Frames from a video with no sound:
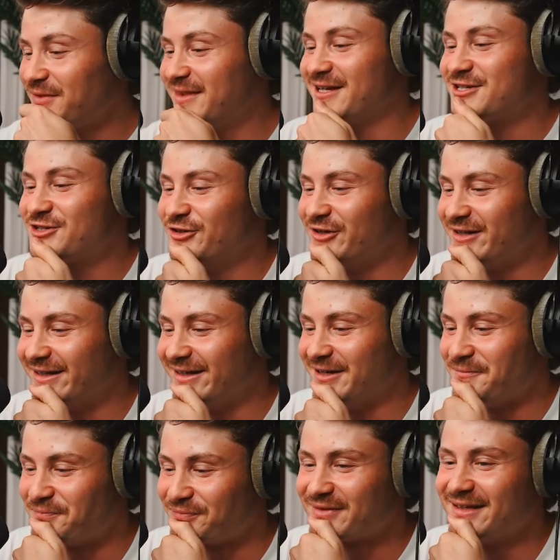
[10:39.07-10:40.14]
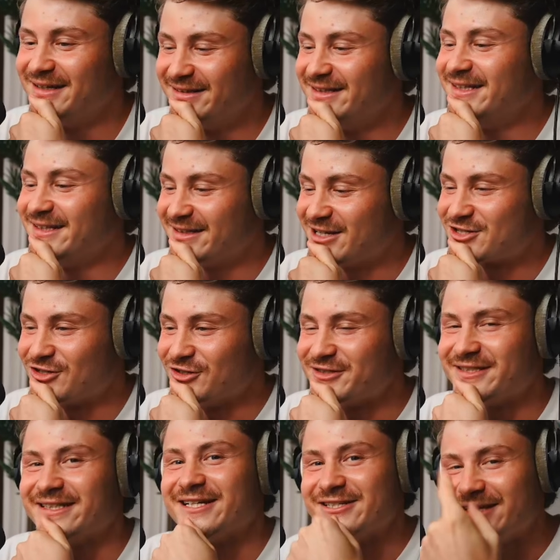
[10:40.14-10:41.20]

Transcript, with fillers: das ist schon, ähm, das ist schon lustig.